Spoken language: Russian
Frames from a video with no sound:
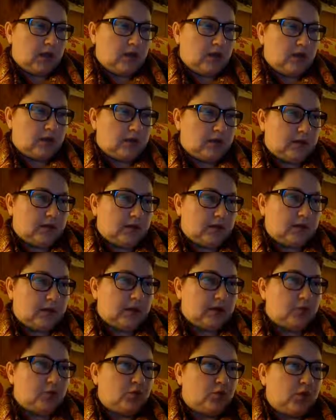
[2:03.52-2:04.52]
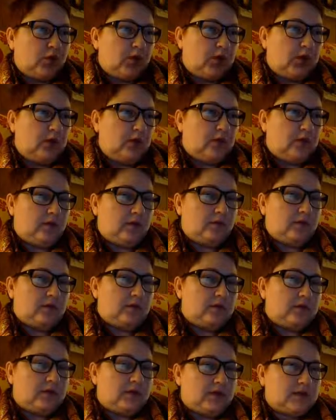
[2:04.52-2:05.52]
э, который
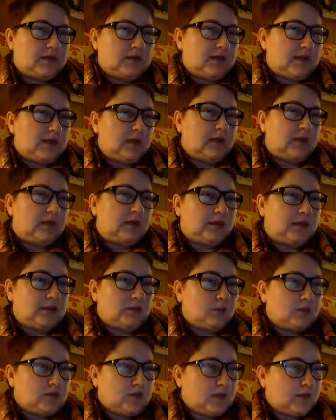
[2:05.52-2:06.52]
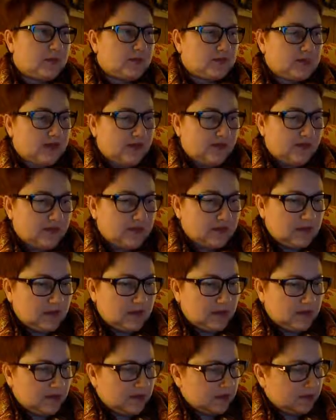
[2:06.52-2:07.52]
делал на эстонском
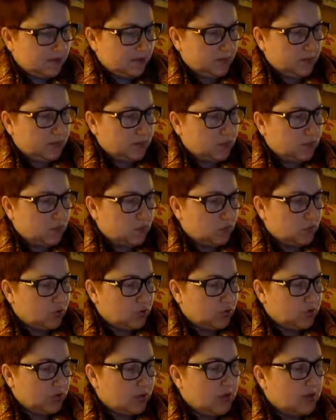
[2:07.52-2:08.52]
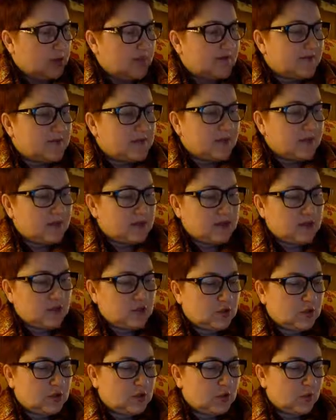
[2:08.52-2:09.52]
телевидении, сейчас я вам скажу точно когда, в
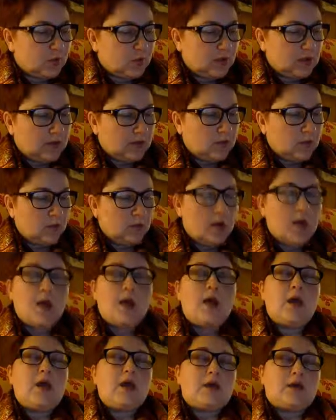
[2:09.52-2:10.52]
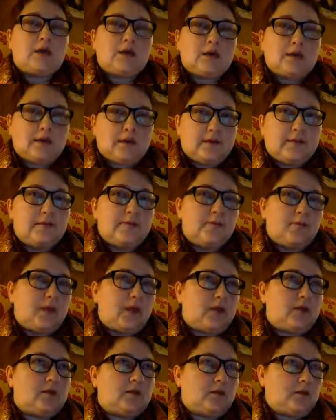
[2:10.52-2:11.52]
76 году э,
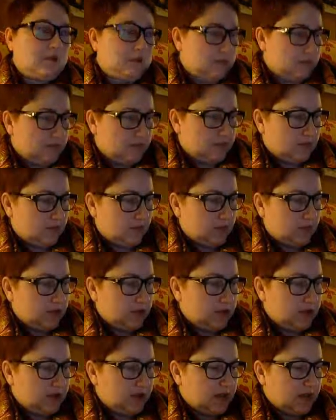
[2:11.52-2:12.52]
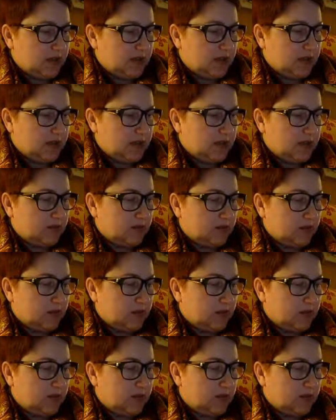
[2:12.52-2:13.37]
э, началась эта вот